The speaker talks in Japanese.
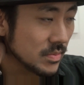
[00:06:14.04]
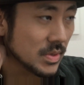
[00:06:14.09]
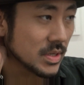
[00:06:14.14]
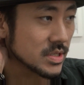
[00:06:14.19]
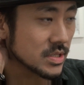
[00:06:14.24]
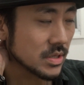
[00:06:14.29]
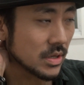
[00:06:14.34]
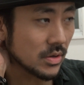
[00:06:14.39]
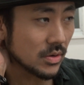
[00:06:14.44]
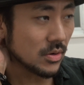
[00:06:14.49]
りま
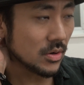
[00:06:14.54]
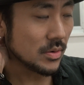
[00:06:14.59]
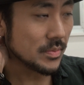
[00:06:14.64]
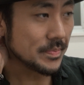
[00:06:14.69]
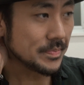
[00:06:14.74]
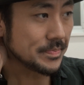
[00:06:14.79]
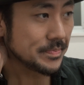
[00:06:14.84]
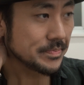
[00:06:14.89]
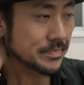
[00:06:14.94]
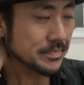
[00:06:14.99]
したよ
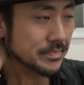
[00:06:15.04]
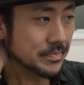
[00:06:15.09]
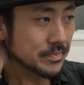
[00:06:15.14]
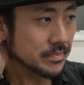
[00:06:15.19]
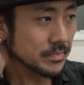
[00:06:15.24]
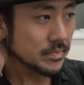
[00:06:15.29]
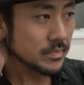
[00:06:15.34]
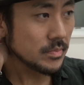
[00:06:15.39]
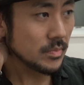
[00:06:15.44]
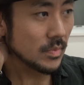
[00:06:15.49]

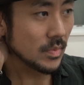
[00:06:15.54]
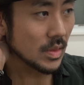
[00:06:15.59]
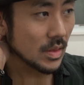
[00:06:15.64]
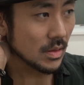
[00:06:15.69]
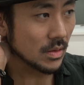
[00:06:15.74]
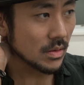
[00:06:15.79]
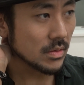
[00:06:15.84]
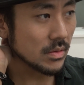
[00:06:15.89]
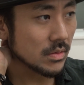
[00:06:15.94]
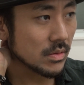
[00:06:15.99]
う
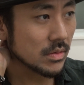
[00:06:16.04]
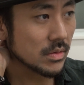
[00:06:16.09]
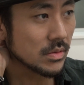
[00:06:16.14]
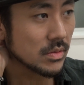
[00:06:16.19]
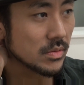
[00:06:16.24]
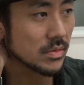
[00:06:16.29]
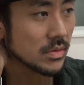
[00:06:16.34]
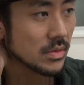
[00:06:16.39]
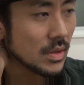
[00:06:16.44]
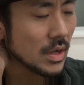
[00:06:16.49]
ん、
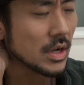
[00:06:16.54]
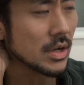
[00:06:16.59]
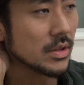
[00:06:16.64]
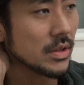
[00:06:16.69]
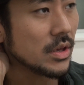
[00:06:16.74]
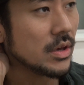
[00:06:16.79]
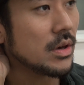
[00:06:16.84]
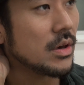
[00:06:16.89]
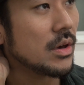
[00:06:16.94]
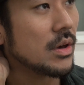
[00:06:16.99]
なんか
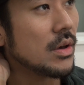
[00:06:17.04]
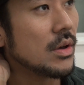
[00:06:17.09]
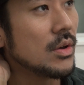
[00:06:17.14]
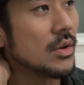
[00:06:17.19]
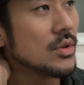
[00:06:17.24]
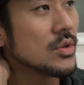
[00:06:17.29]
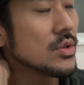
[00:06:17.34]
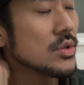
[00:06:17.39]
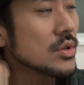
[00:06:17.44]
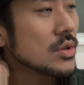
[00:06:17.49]
ね
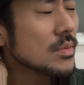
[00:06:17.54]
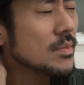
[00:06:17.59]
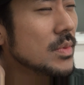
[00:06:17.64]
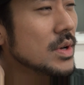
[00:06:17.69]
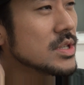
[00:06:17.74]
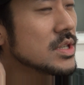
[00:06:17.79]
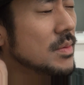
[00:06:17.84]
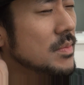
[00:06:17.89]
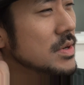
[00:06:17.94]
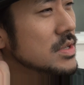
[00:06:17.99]

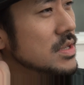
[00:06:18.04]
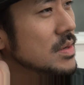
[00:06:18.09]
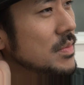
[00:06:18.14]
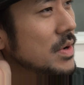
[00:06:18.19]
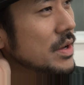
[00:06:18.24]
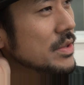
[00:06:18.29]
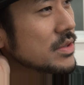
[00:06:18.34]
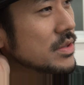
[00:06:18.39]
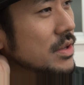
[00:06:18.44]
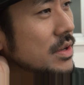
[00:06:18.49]
まあ
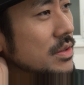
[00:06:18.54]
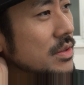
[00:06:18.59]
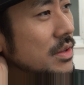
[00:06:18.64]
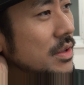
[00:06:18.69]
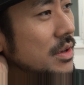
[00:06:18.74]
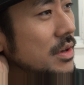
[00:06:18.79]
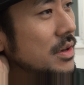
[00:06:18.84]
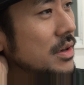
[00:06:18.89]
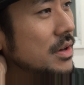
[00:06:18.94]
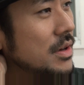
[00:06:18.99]
様々あったん
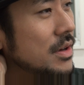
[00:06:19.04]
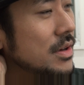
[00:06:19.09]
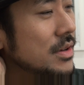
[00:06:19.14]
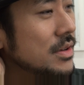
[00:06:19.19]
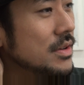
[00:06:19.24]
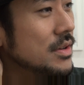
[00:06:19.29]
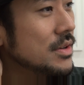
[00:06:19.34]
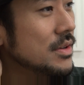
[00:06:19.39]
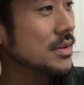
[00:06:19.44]
で